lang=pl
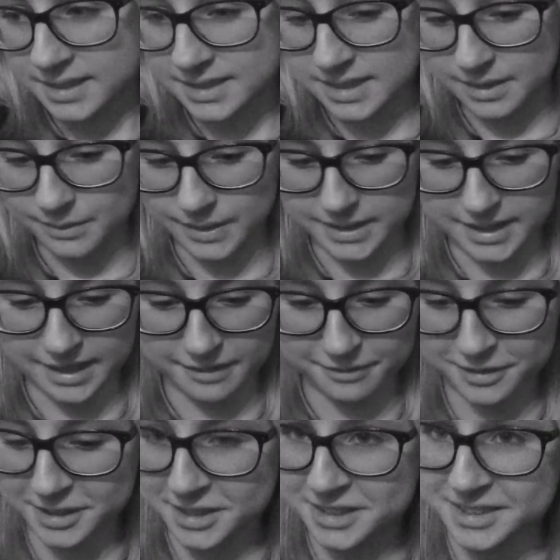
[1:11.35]
Cała
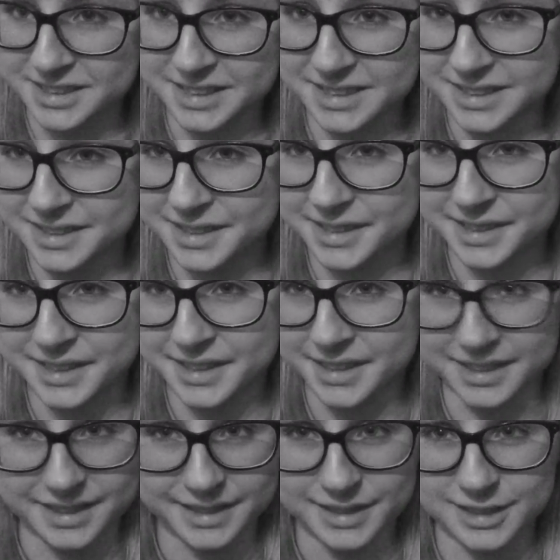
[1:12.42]
nienawiść nie
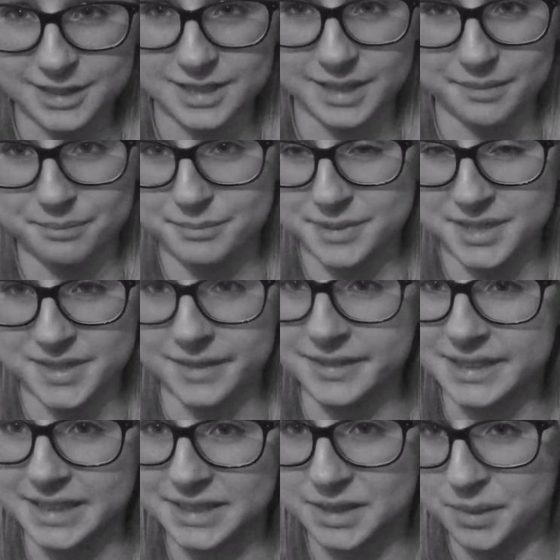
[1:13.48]
zniknie za
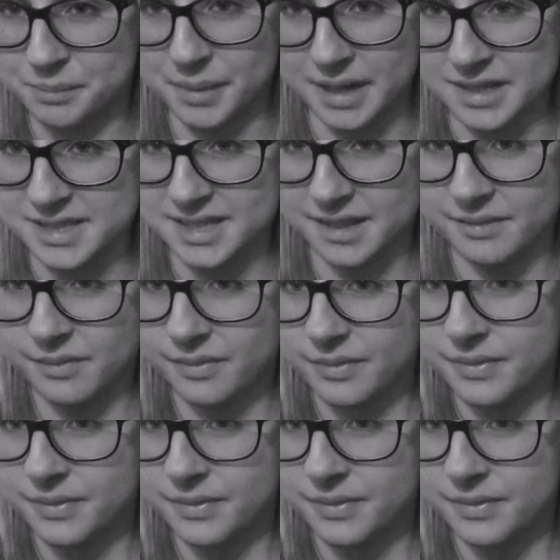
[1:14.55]
pstryknięciem palca.